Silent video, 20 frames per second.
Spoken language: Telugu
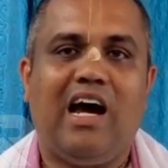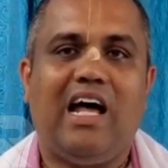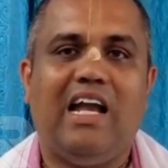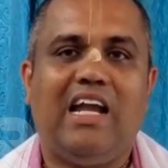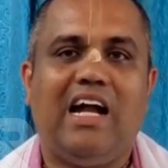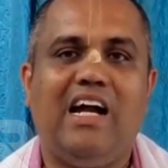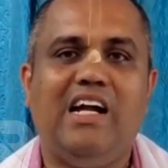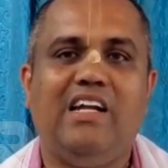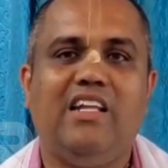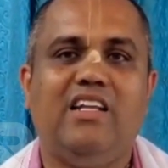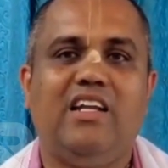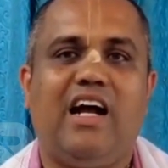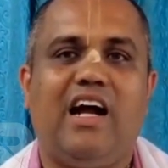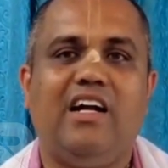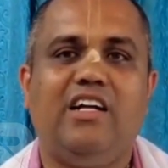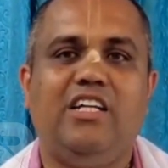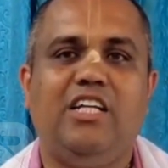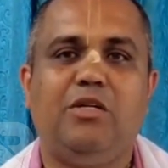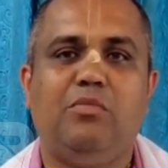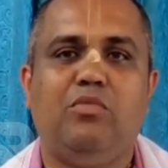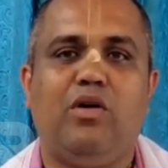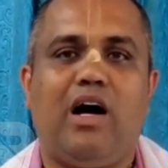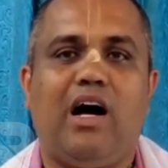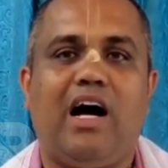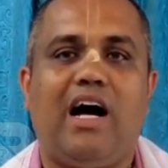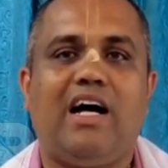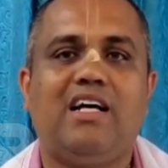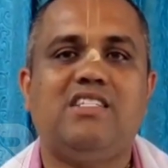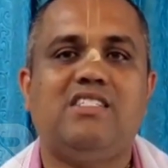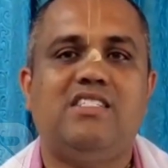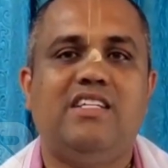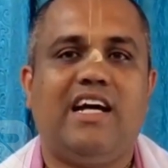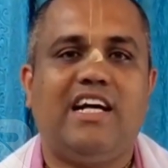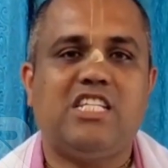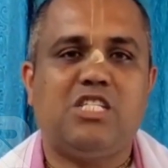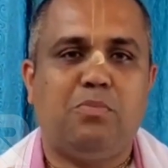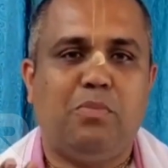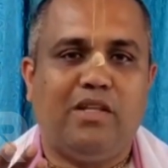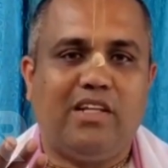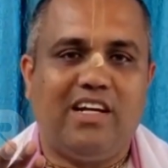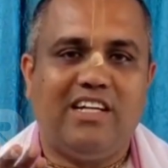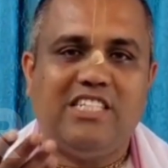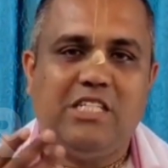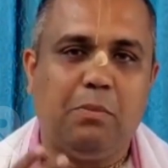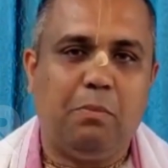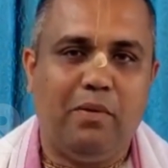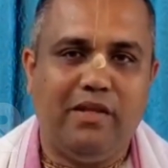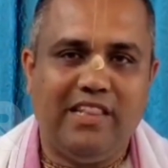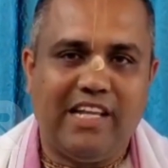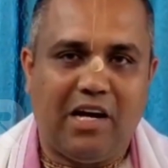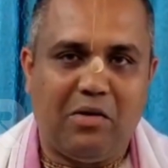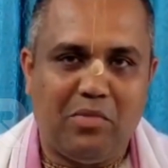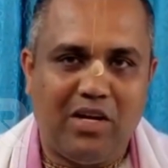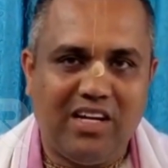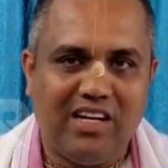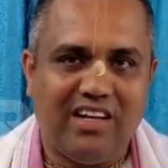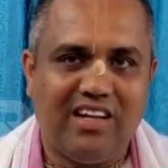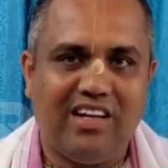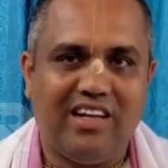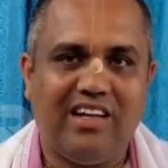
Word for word: అలాంటి నాట్యం హాస్యాస్పదంగా చెప్పిందామా